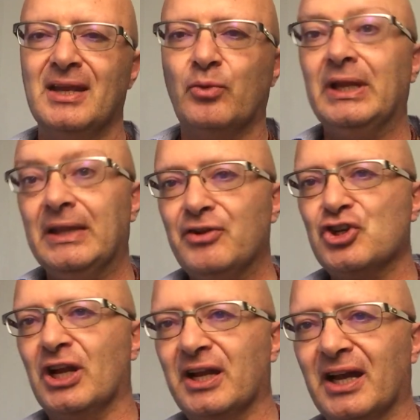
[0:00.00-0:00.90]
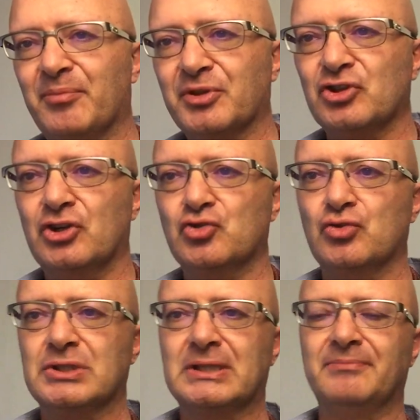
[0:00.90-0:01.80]
Quindi devi scegliere la persona
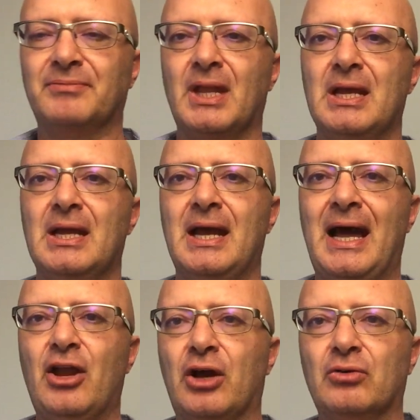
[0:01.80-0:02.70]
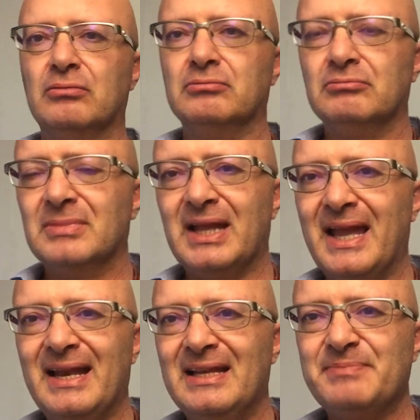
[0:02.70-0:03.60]
giusta. Allora,
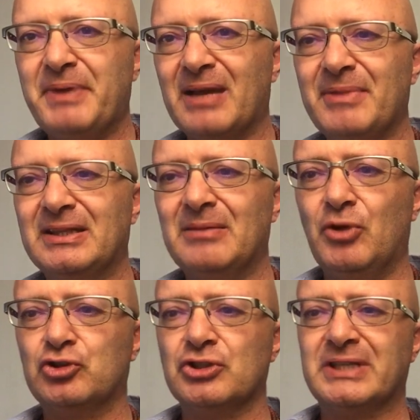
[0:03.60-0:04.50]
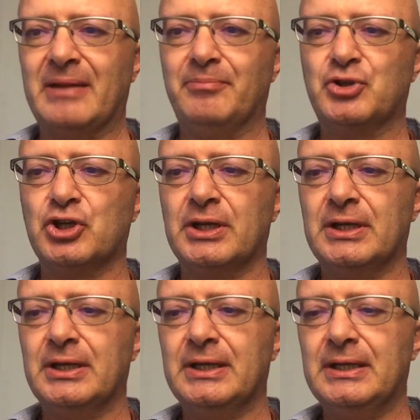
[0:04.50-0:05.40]
eh, l'esperimento è molto
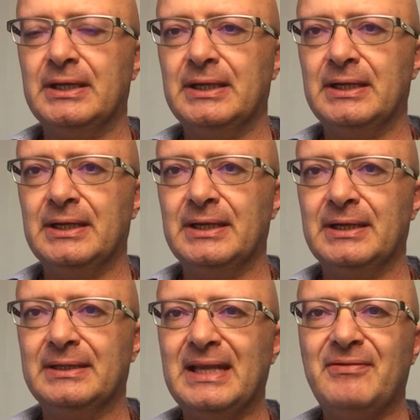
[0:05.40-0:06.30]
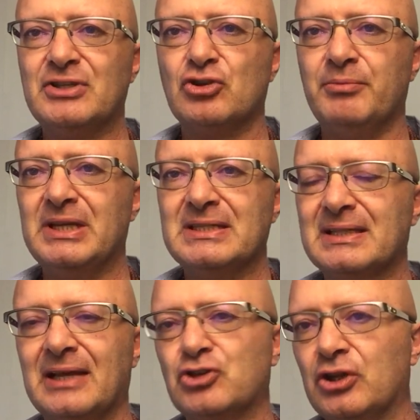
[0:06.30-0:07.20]
semplice, eh, devi
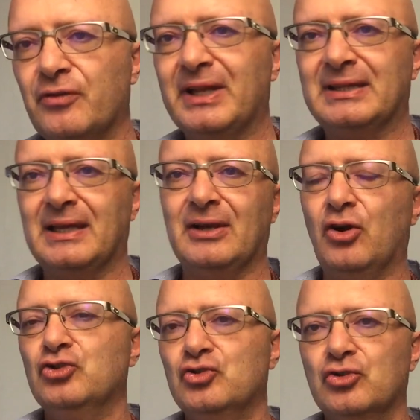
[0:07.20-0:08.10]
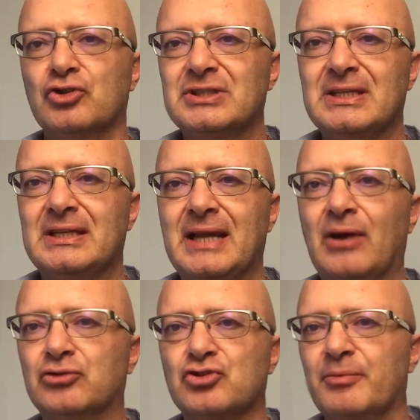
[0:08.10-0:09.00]
somministrare, cioè dovete, ognuno si
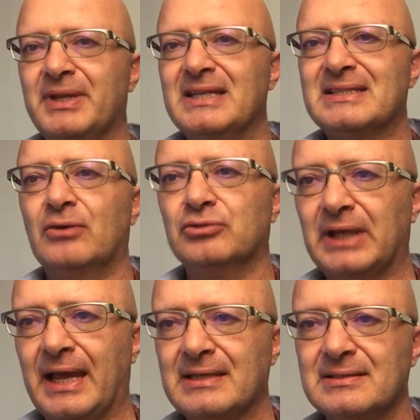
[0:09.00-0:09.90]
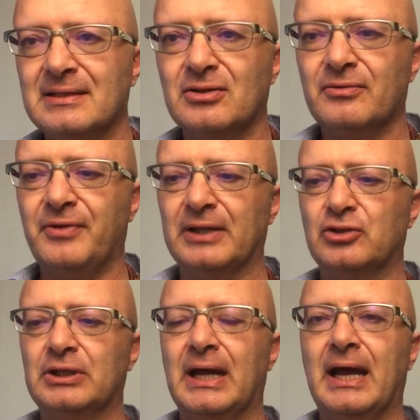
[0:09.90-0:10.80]
autosomministra un test
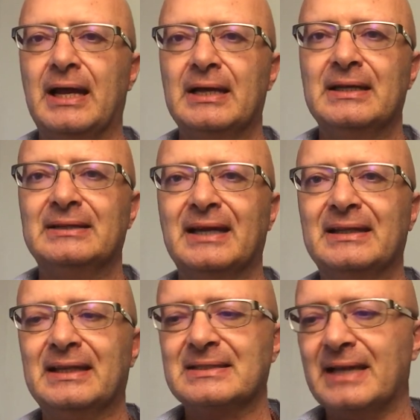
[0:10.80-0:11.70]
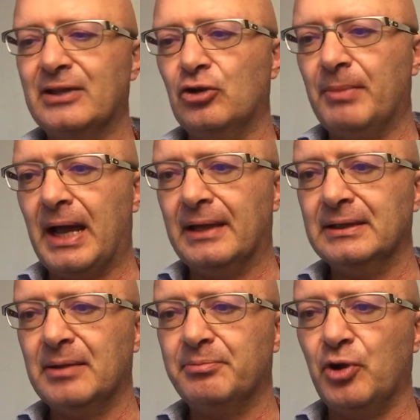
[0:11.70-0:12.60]
fatto da 36
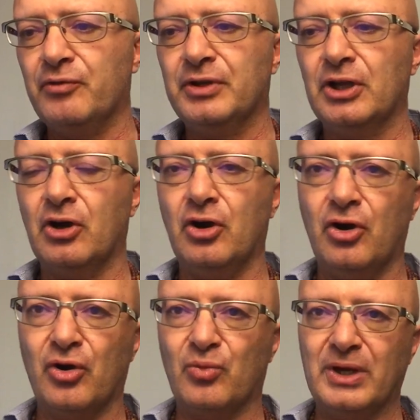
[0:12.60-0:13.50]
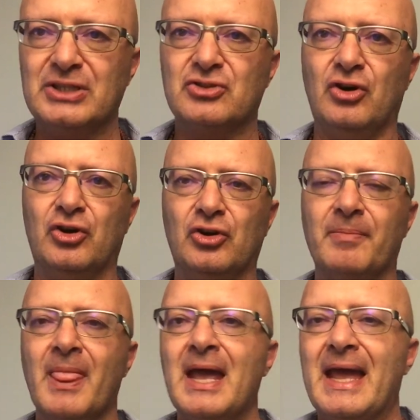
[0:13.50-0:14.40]
domande, poi vi dirò quali
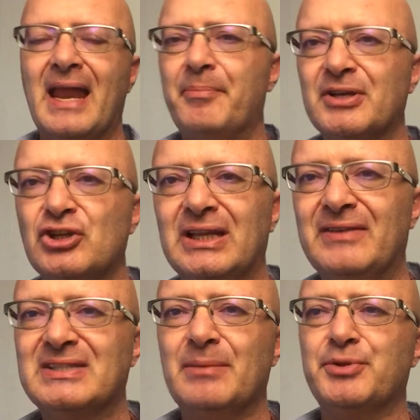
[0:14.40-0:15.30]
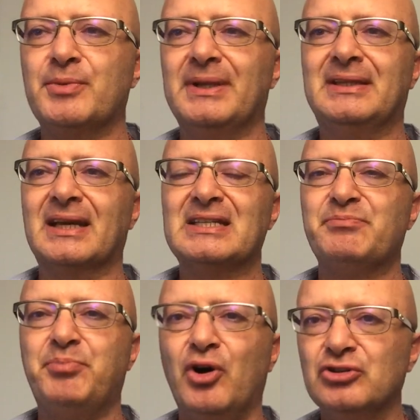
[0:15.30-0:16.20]
sono, e la persona deve semplicemente
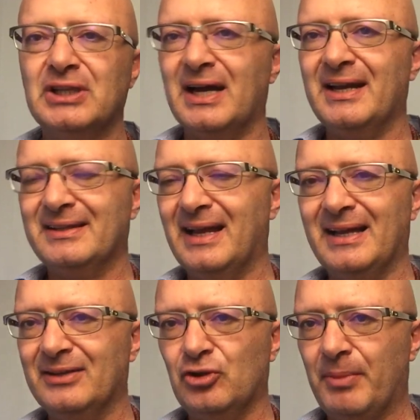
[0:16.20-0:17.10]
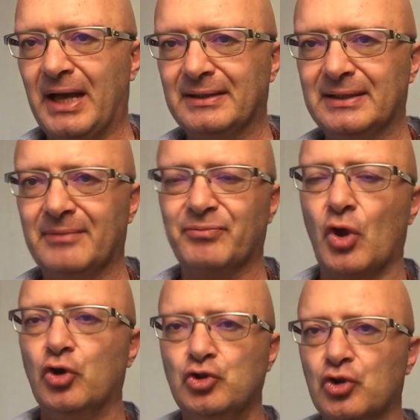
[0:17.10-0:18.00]
rispondere alle, alle domande.
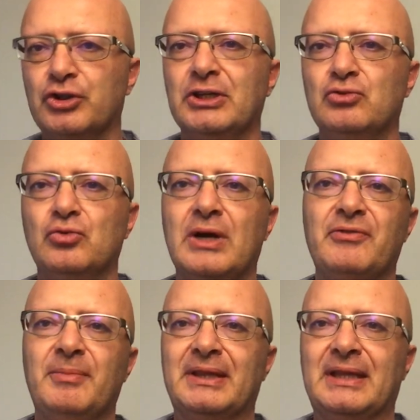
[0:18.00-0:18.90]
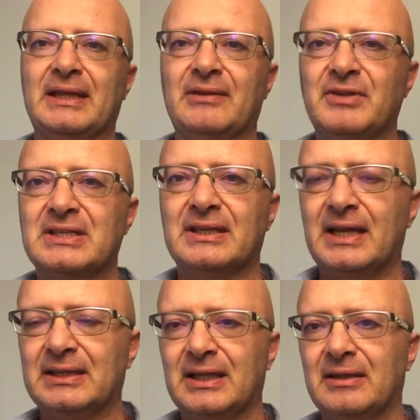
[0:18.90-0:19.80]
Ognuno dei due, vi mettete, vi
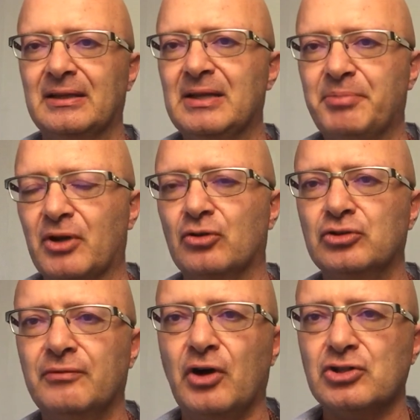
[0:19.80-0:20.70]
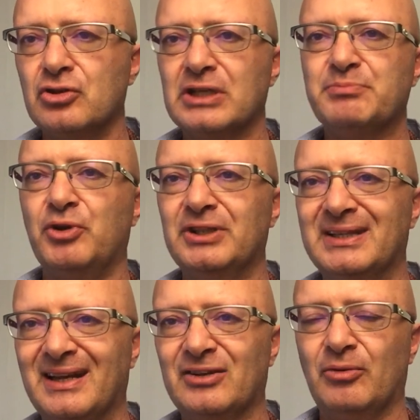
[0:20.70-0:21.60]
sedete lì per conto vostro,
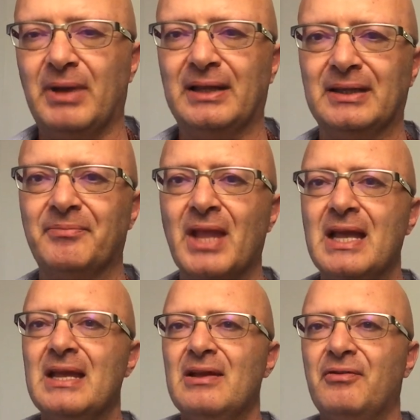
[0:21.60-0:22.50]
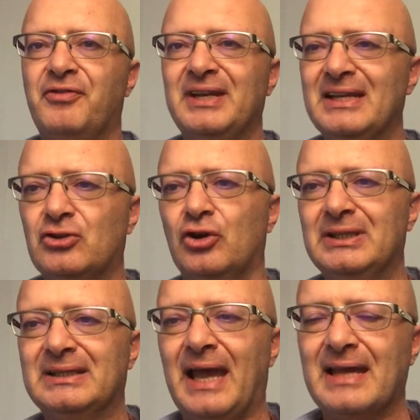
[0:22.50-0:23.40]
rispondete alle domande. Finito
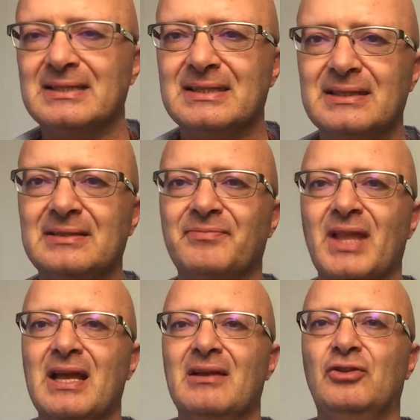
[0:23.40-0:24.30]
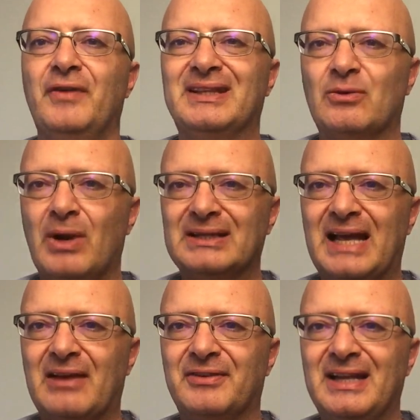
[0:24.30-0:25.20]
il test, dovete
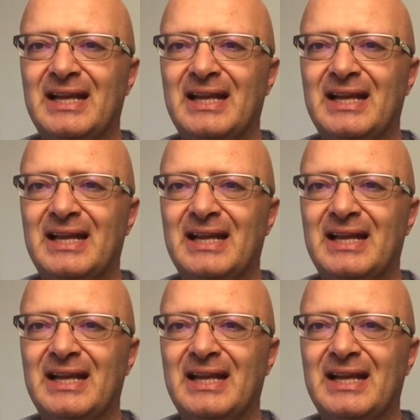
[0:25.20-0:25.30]
guardarvi